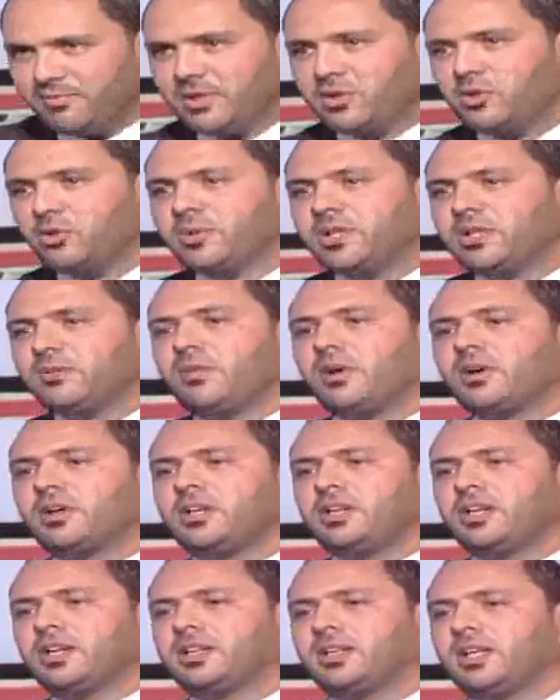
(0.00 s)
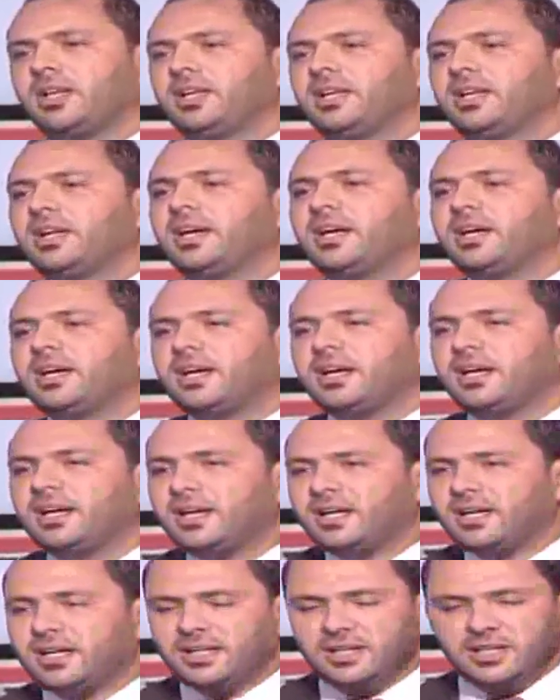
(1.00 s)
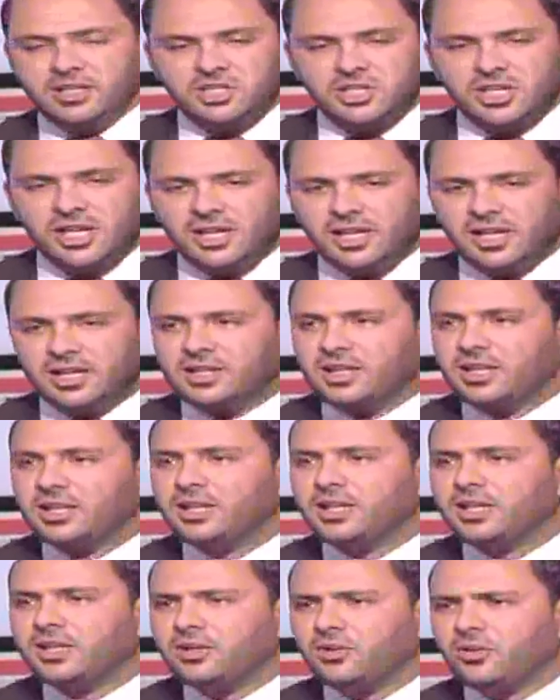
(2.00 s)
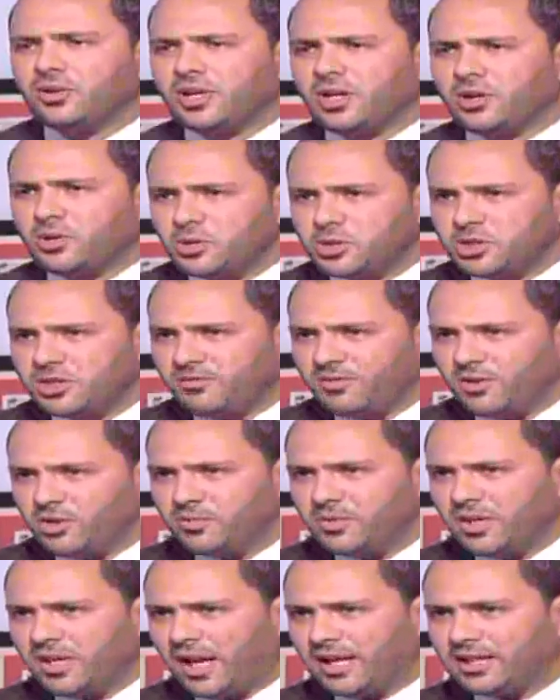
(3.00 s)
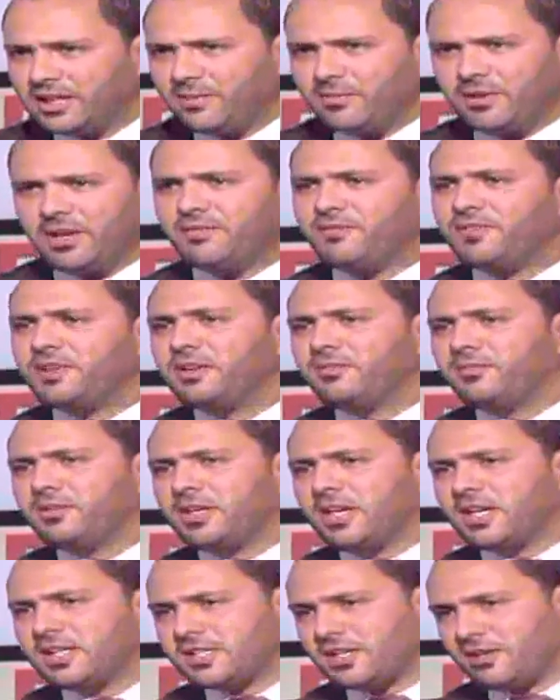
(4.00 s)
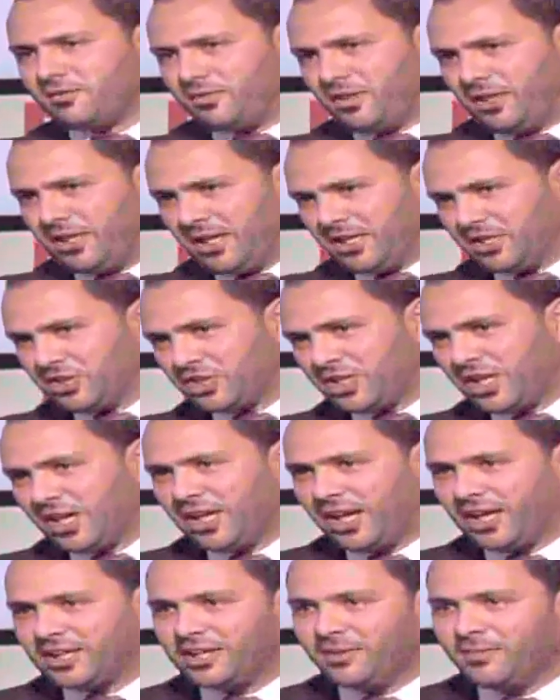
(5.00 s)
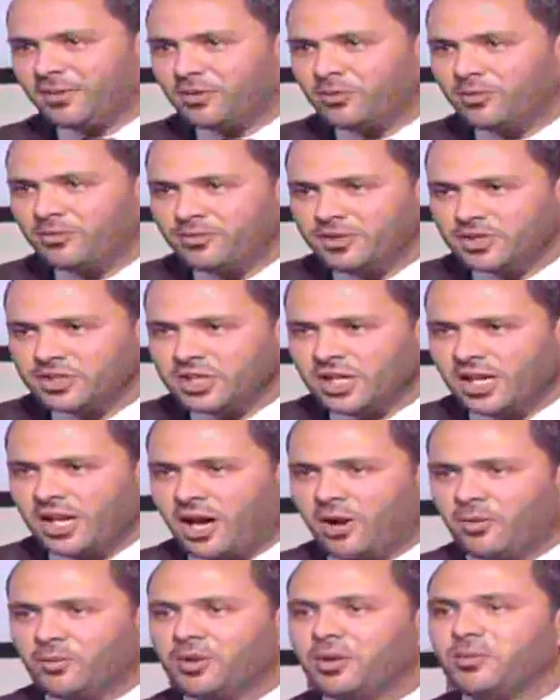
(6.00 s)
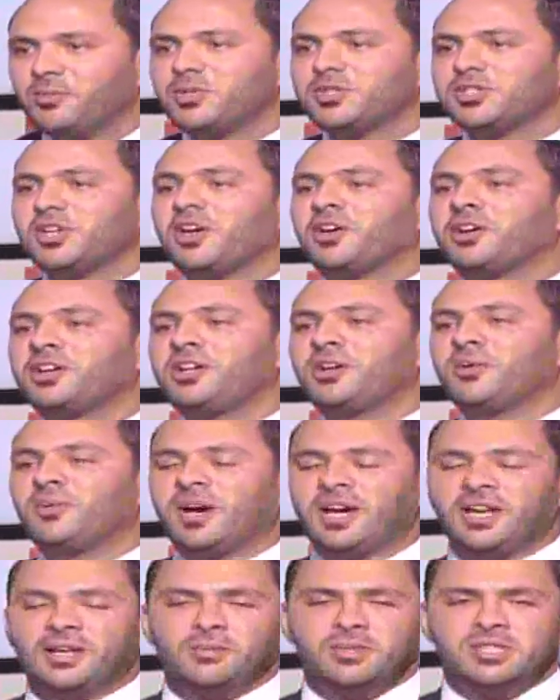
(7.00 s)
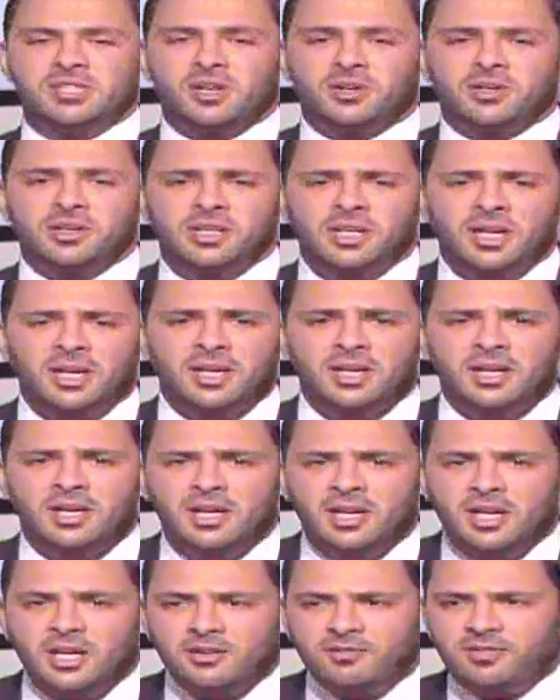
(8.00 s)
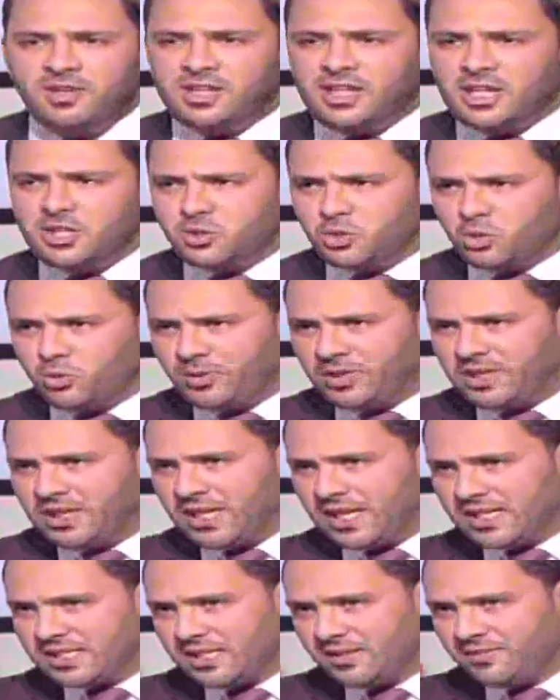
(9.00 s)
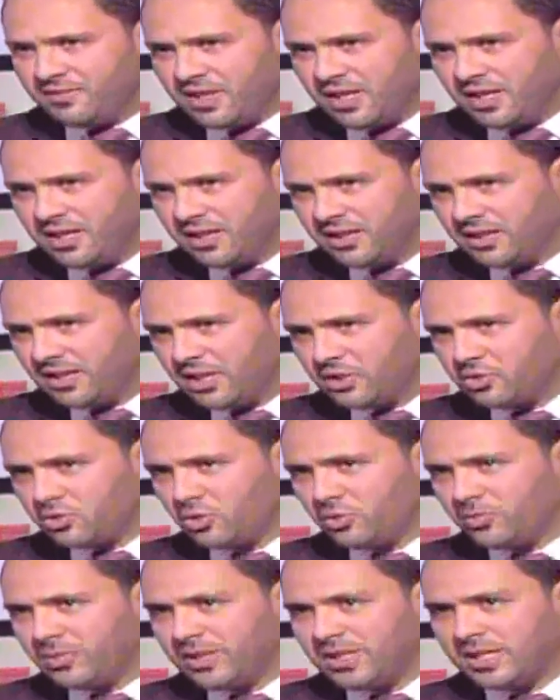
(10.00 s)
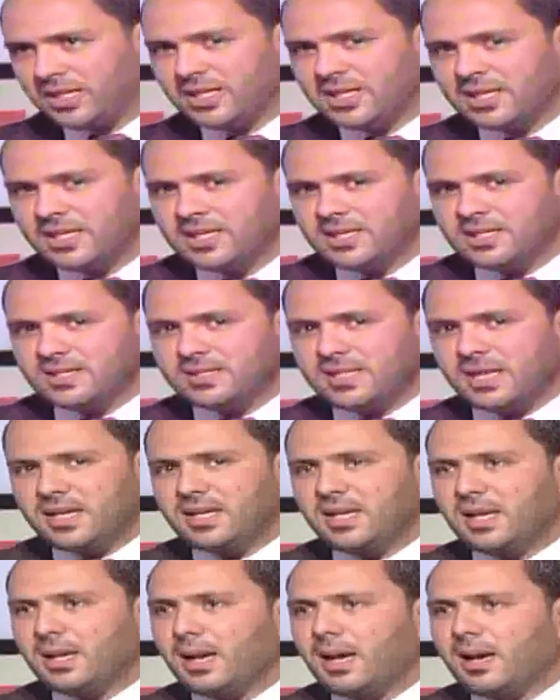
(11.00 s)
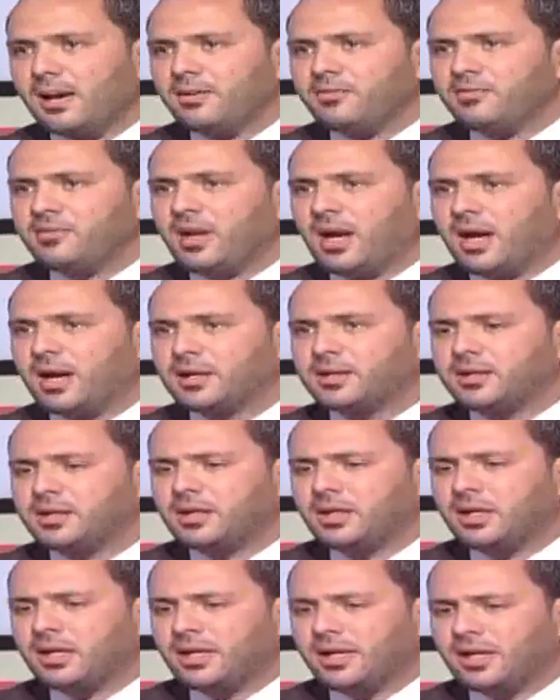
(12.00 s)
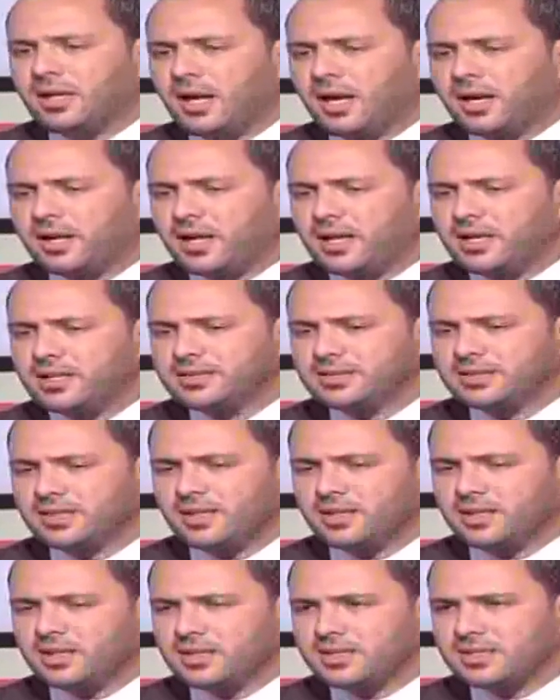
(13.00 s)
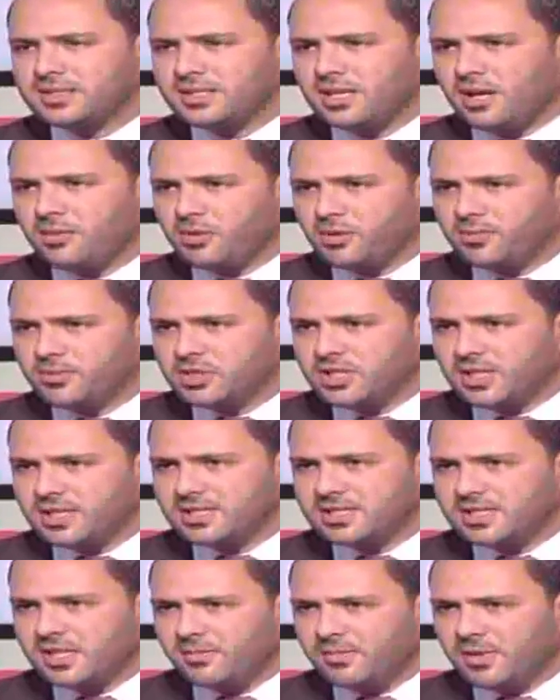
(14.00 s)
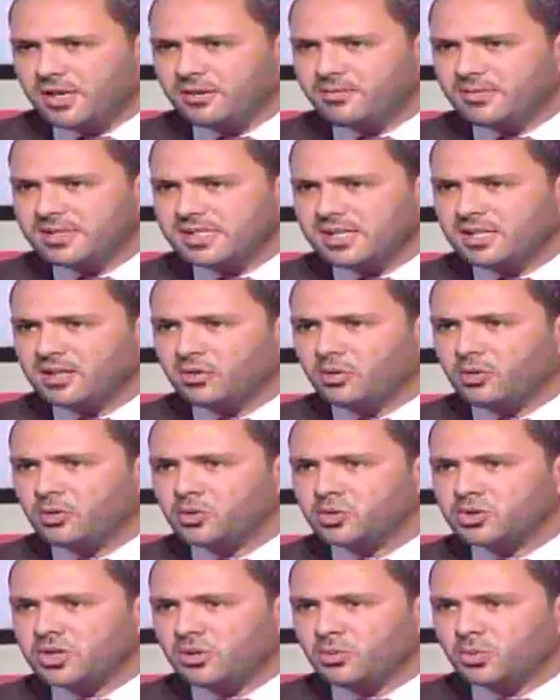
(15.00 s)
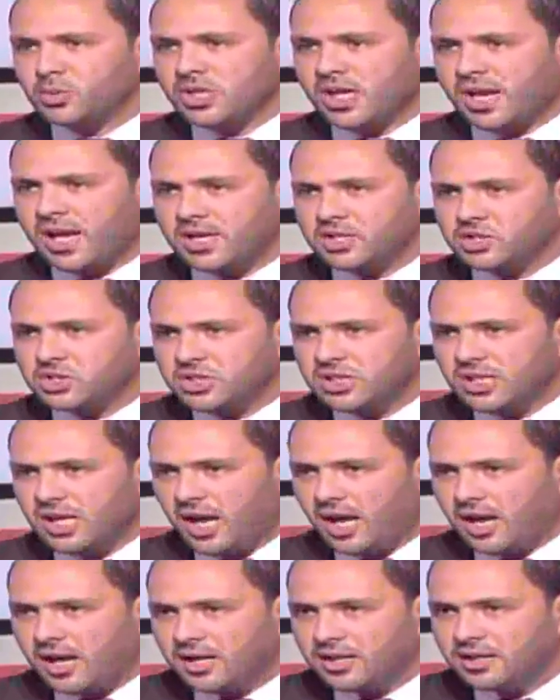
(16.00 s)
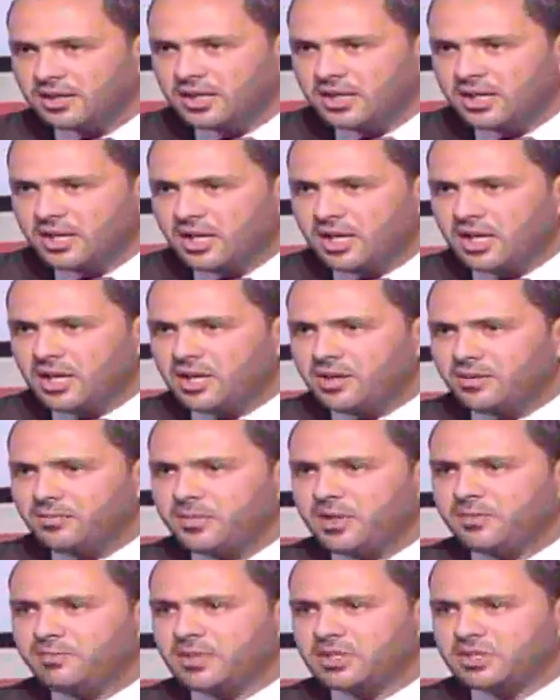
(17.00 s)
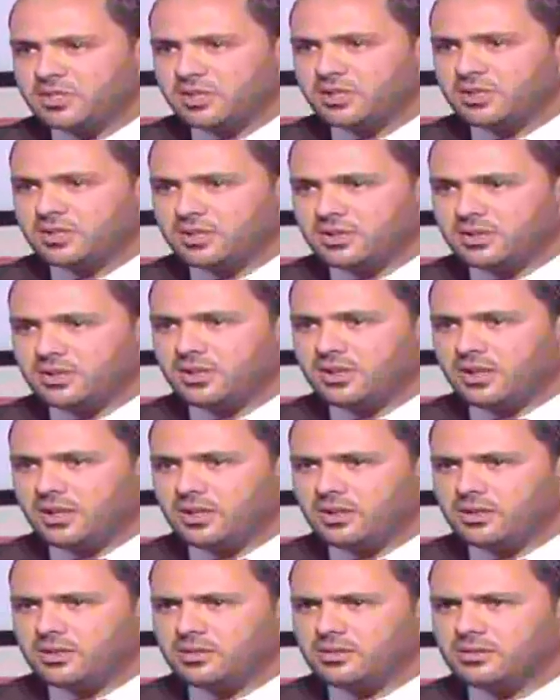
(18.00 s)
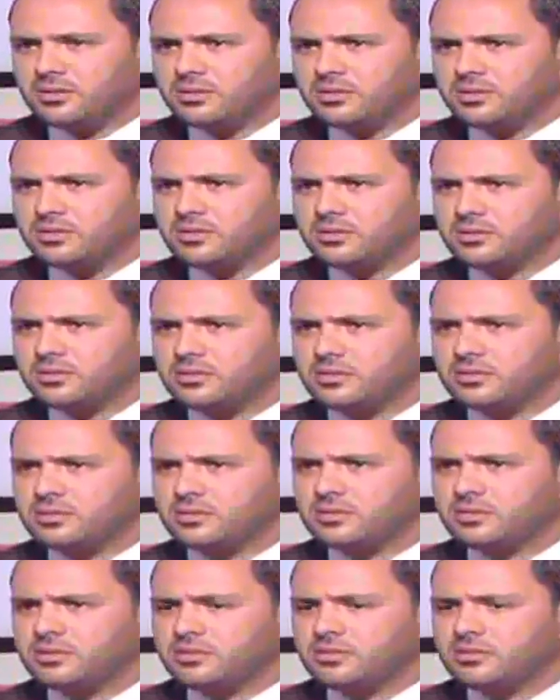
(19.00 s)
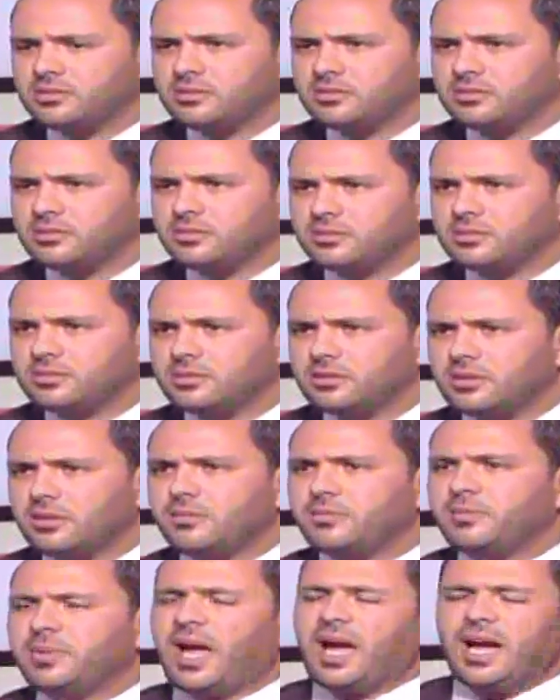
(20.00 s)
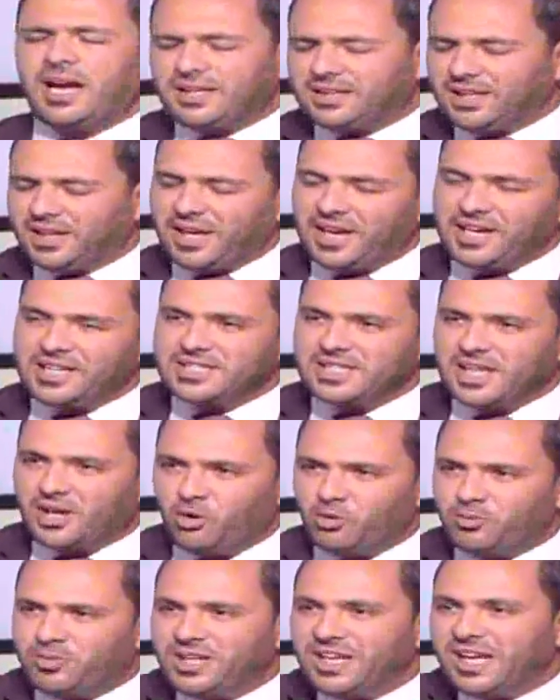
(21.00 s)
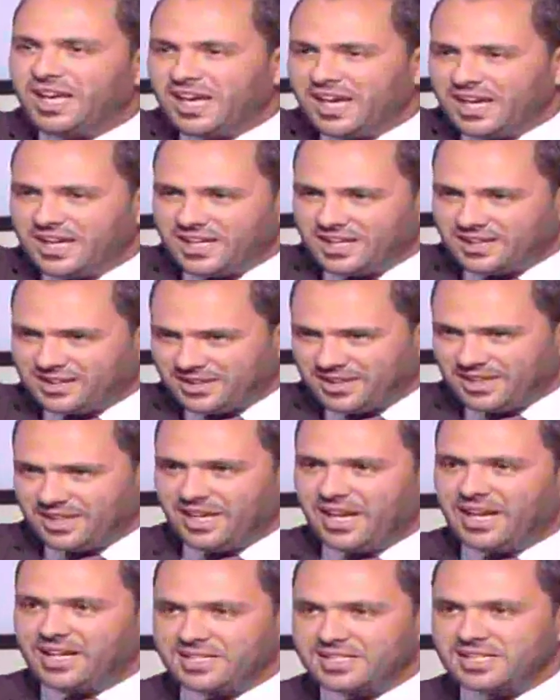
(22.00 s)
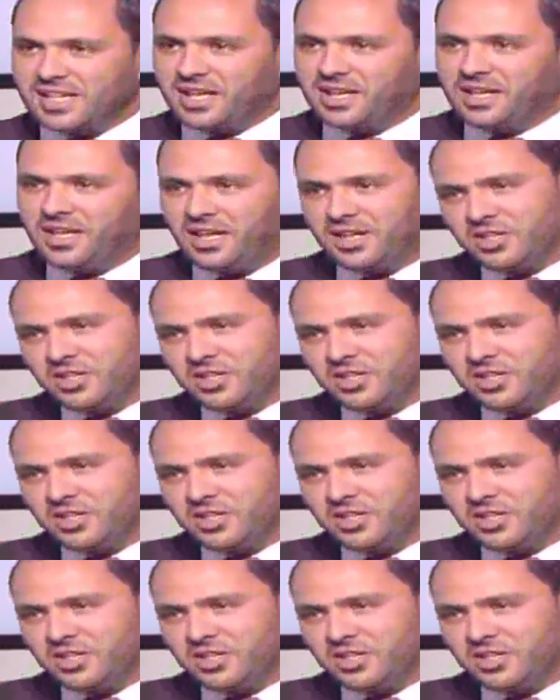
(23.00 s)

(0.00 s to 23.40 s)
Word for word: مثله مثل بقيه الاشكالات الاخرى، كل شيء في لبنان حتى ملف النفايات صار في عليه اشكال حتى ما يكون في اشكال صح. حول الميثاقيه وغير الميثاقيه، في تجربه للاسف كانت تجربه سيئه في عهد الرئيس السابق ميشيل سليمان مساله خروج الوزراء الشيعه آه، من قبل انتخابه بعد بعهد الرئيس لحوب بعهد الرئيس لحوب بنهايه آه، صحيح.